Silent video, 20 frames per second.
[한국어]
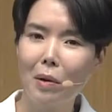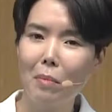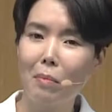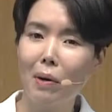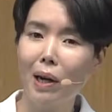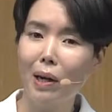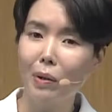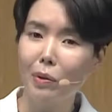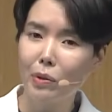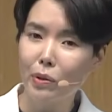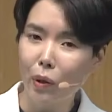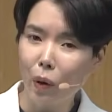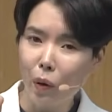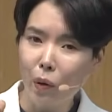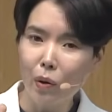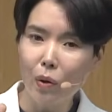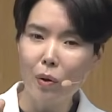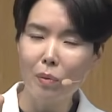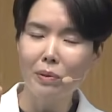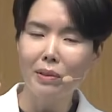바로
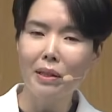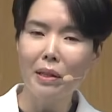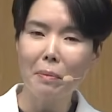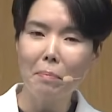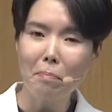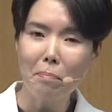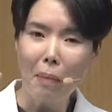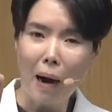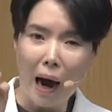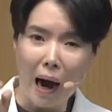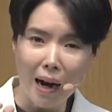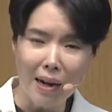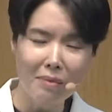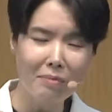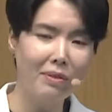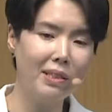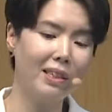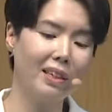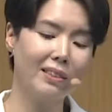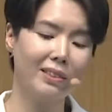여러분의
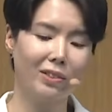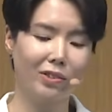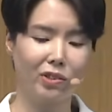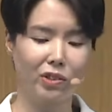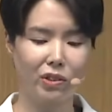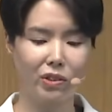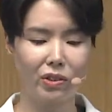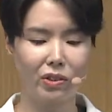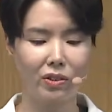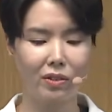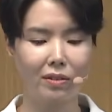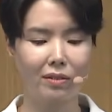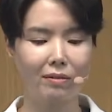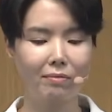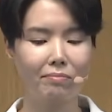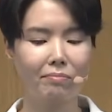마음이라는 것이죠.